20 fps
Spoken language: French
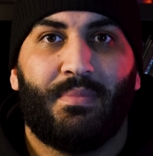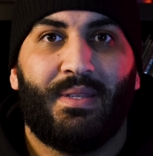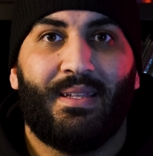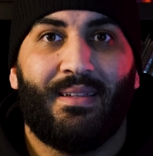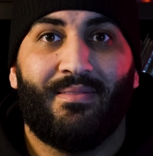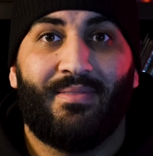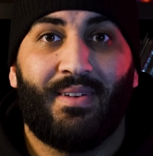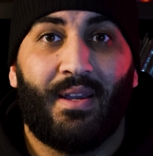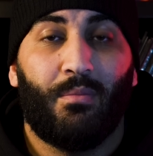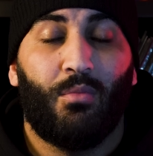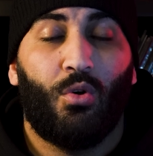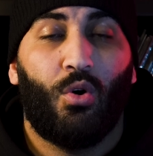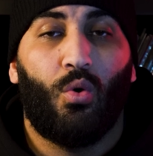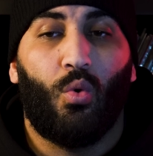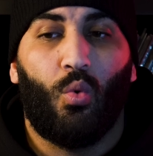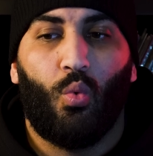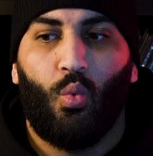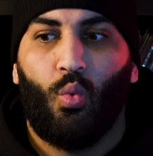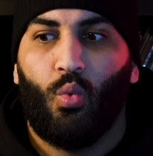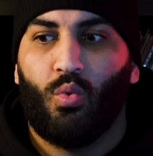mais
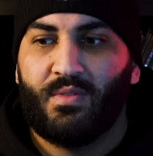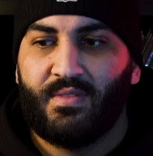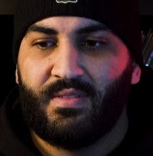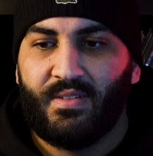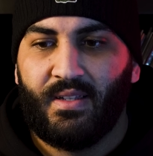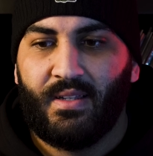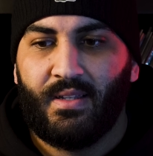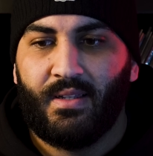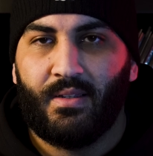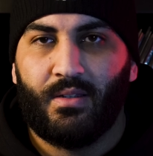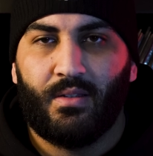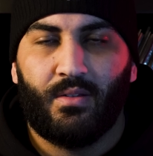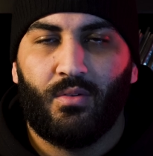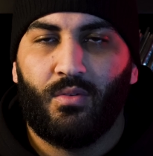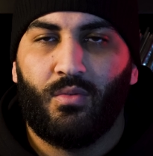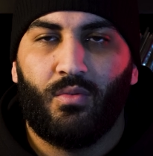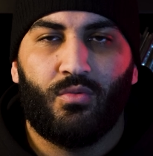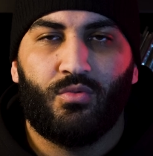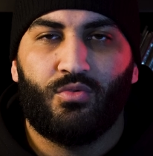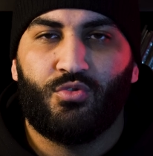vraiment, on sait,
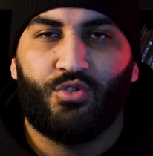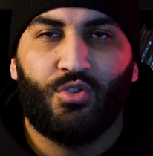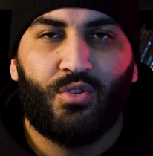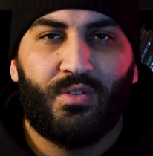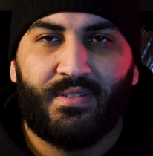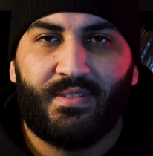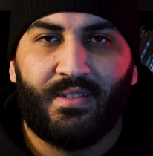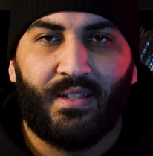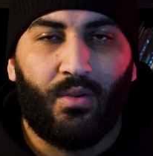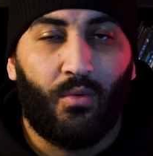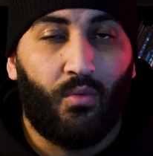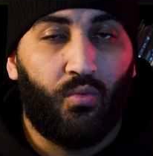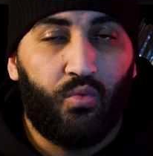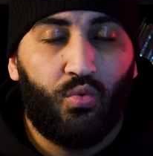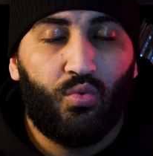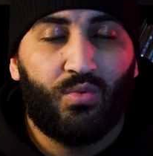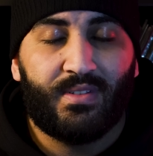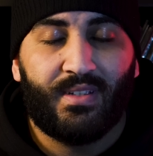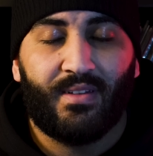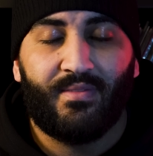euh, je le sais,
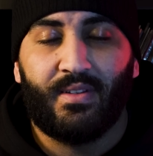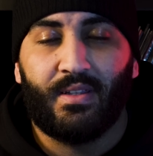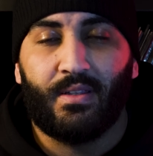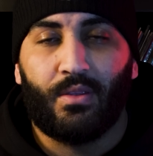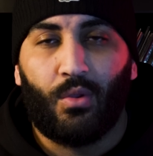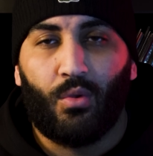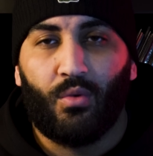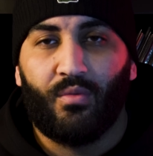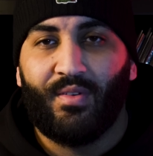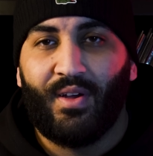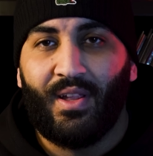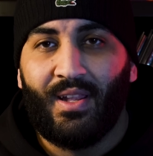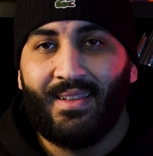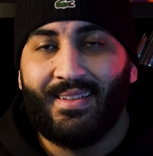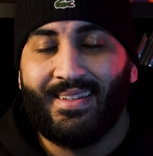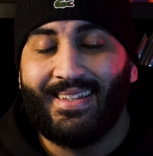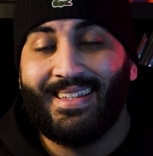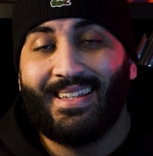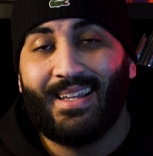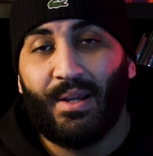vous savez que
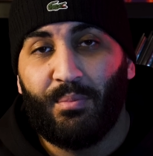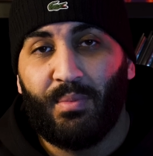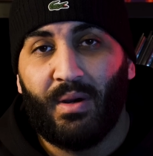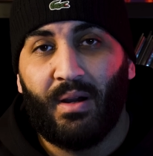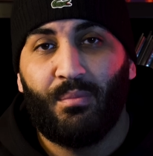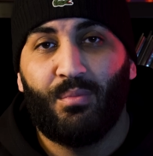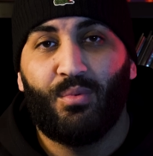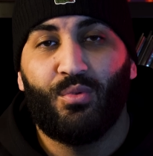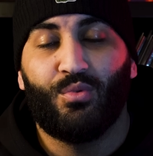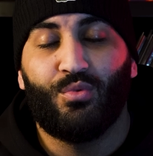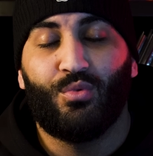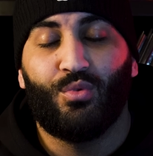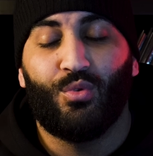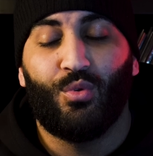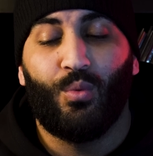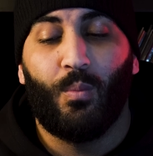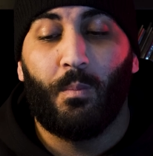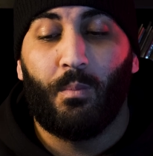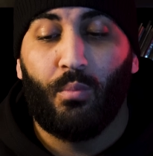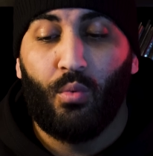Vald est capable
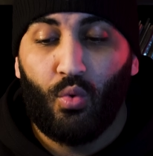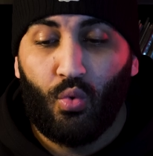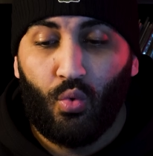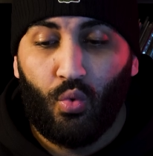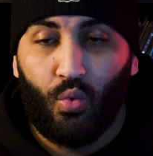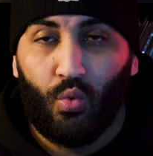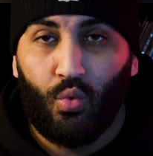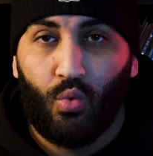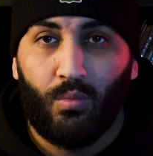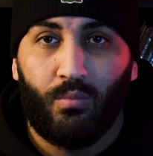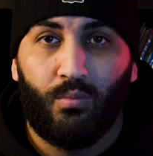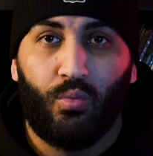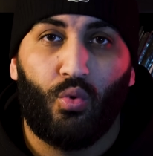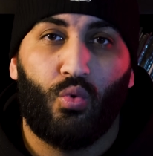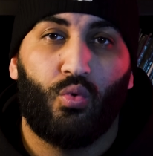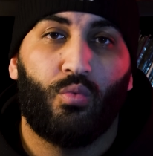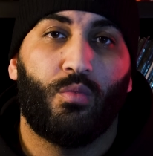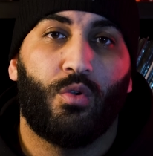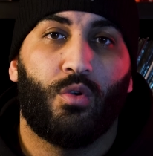de beaucoup, beaucoup